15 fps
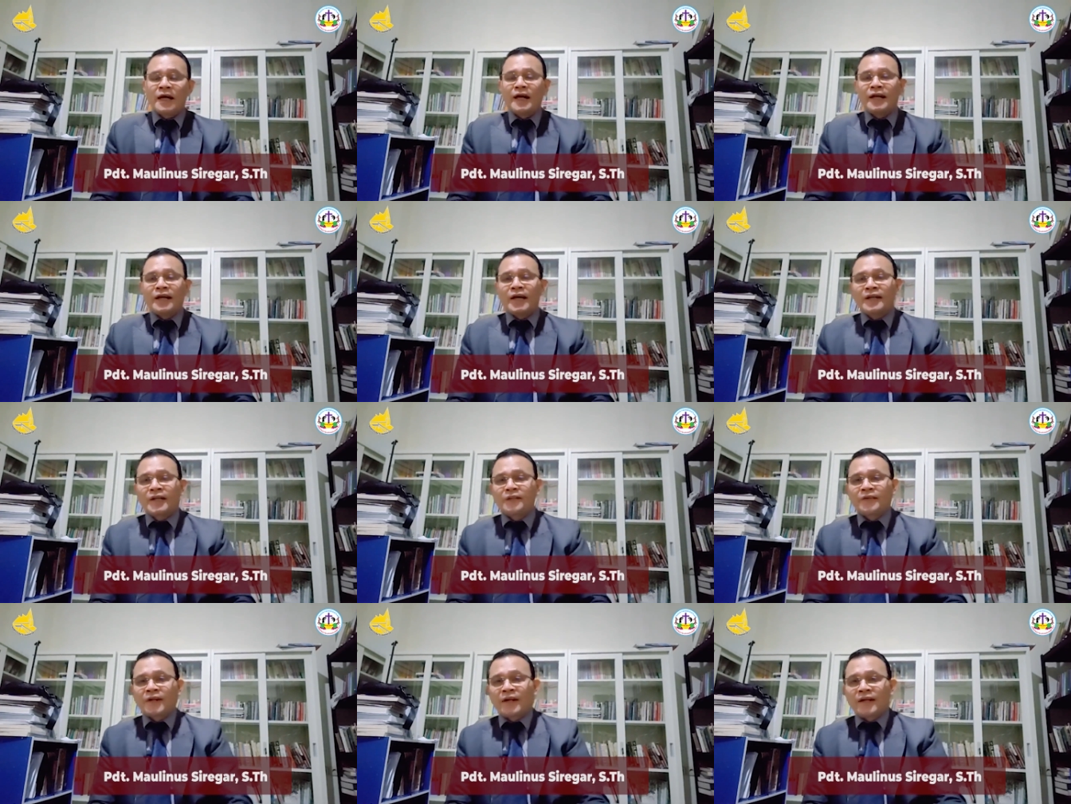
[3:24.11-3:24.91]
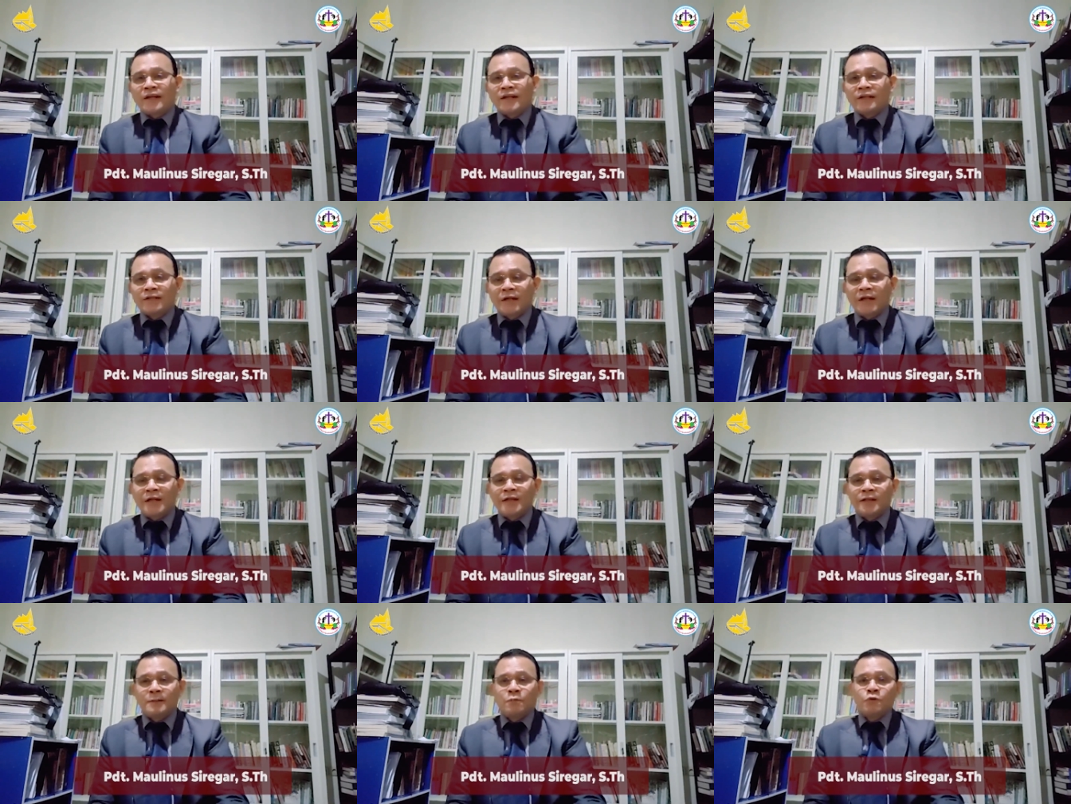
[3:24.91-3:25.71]
anak-anak terang yang telah
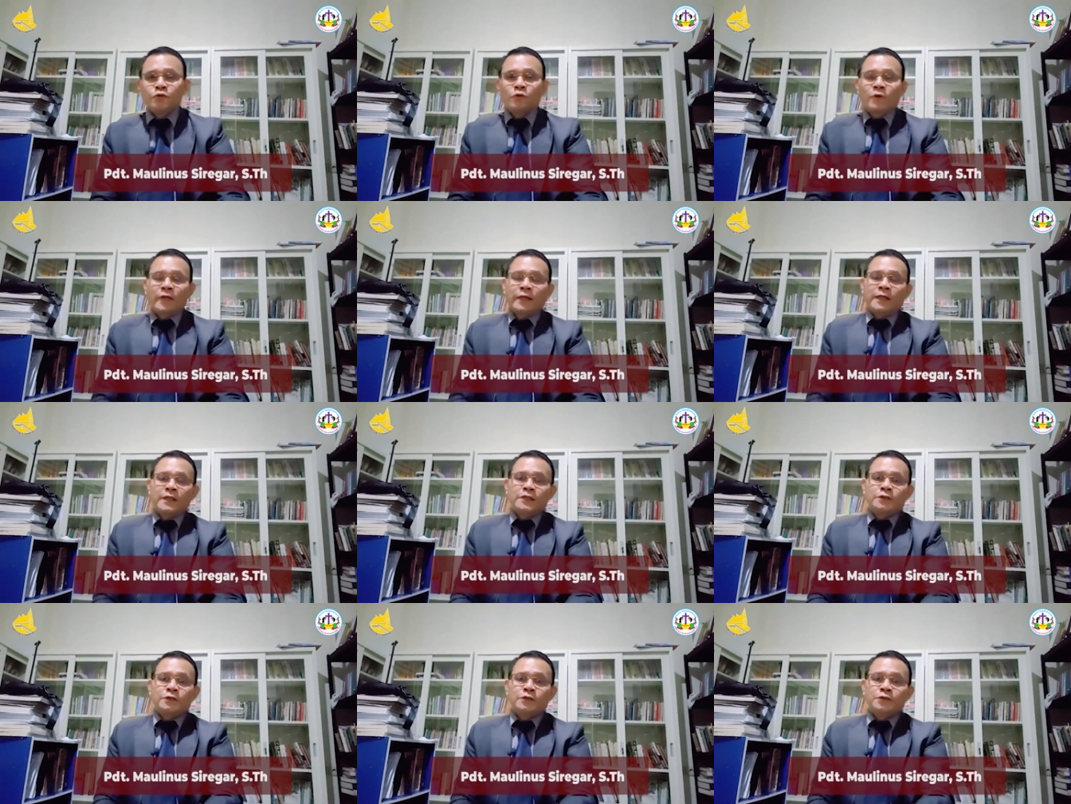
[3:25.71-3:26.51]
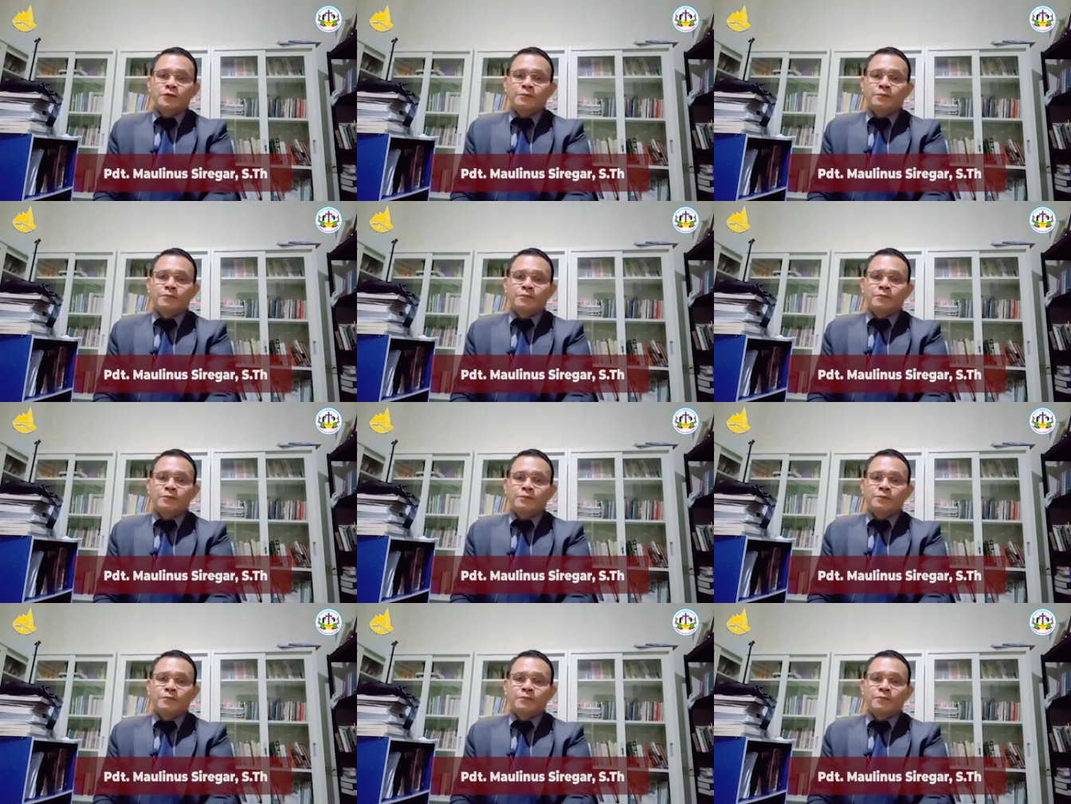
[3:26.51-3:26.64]
ditebus oleh Kristus.